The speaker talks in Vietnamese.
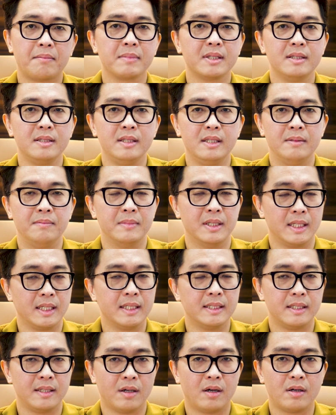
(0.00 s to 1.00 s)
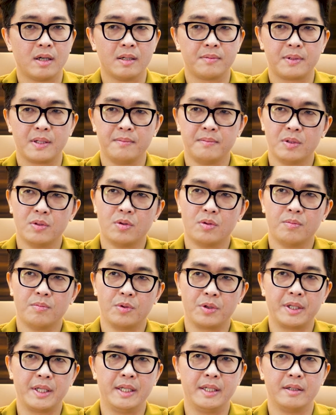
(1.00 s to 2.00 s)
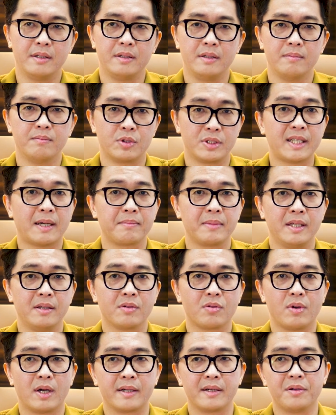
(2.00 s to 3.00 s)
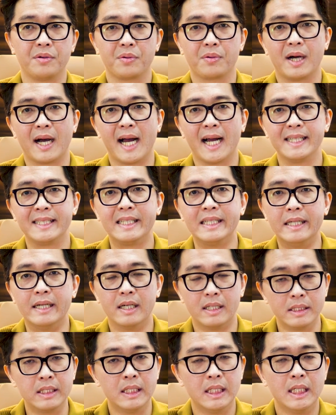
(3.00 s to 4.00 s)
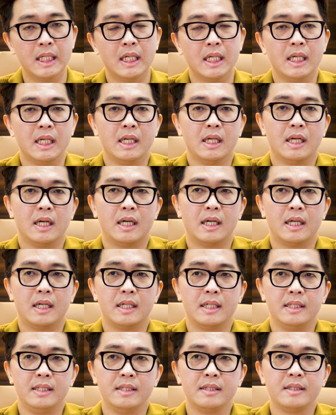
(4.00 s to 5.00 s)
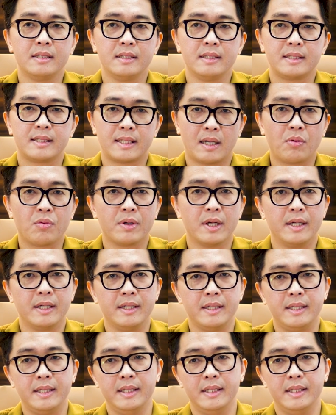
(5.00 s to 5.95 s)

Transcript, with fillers: 5 nghìn, 10 nghìn gì đó FTMO 1 nghìn, 100 nghìn khoảng đâu khoảng 2 tỷ hơn uh, nhưng sau đấy